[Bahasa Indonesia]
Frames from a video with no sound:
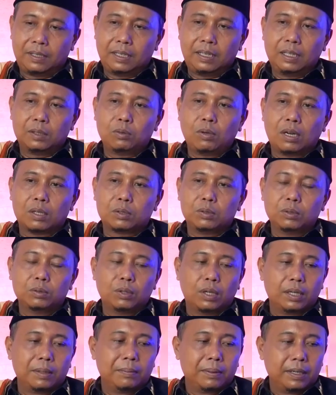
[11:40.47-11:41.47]
Jadi itu langsung
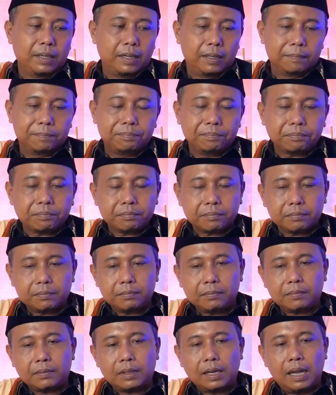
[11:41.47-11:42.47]
doanya begini.
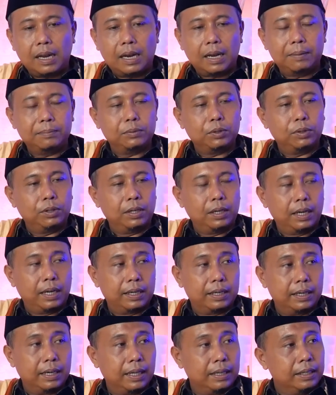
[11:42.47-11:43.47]

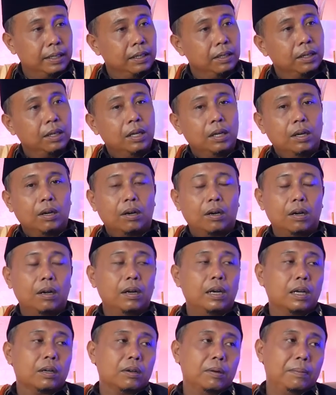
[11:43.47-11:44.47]
Alhamdulillahilladzi
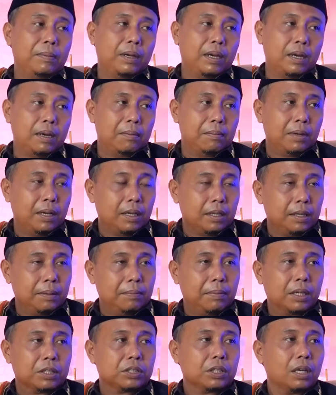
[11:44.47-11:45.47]
khalaqa minal
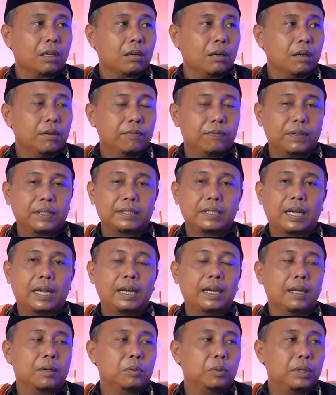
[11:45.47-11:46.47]
ma'i basyaran
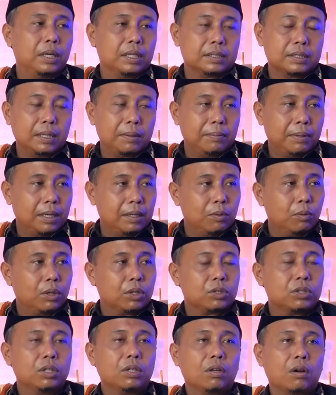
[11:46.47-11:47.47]
faja'alahu nasaban
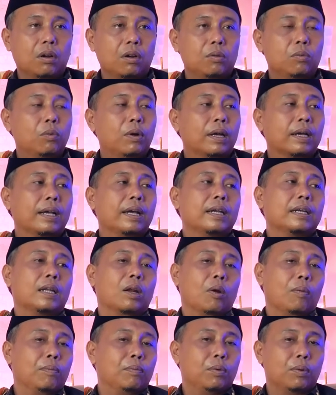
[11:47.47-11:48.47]
wa sihran wa kana
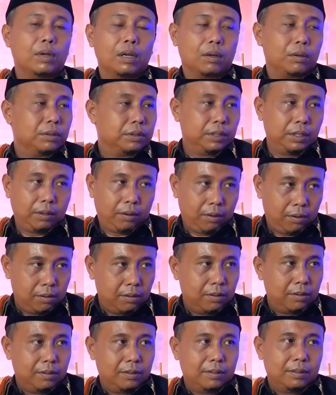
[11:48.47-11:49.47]
rabbuka qadira.
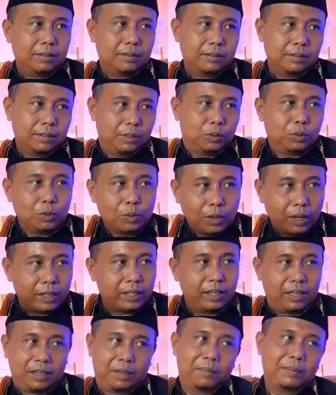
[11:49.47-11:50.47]
Itu
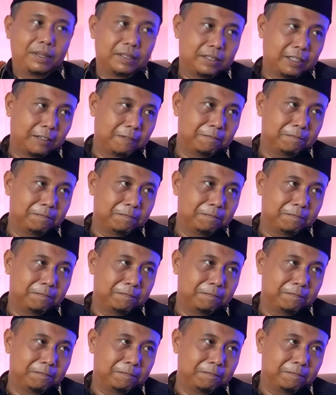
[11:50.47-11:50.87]
doanya yang dibaca.